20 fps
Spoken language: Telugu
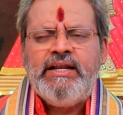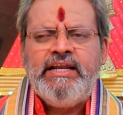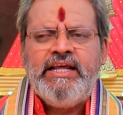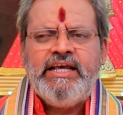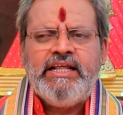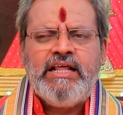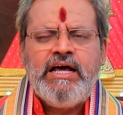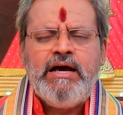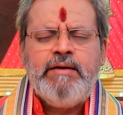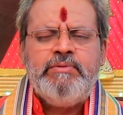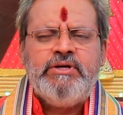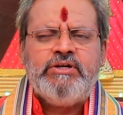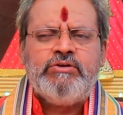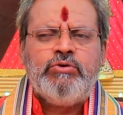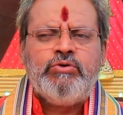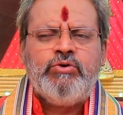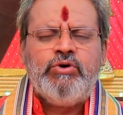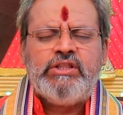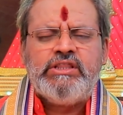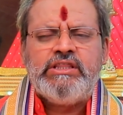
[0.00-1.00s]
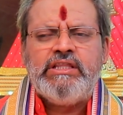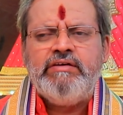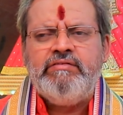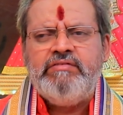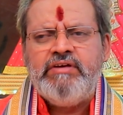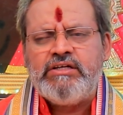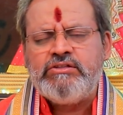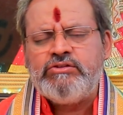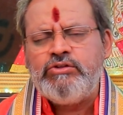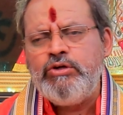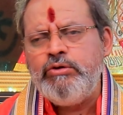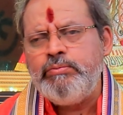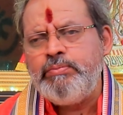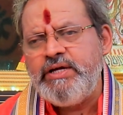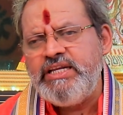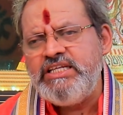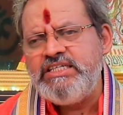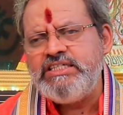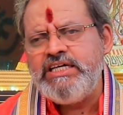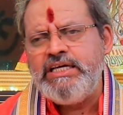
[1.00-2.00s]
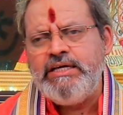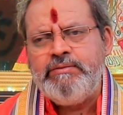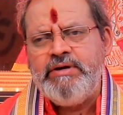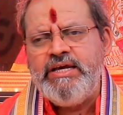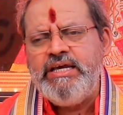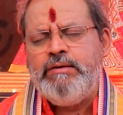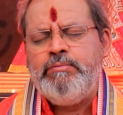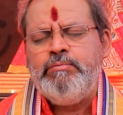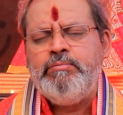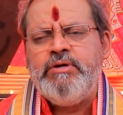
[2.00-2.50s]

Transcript: లేదా మీకు కొత్త వ్యక్తులు పరిచయమై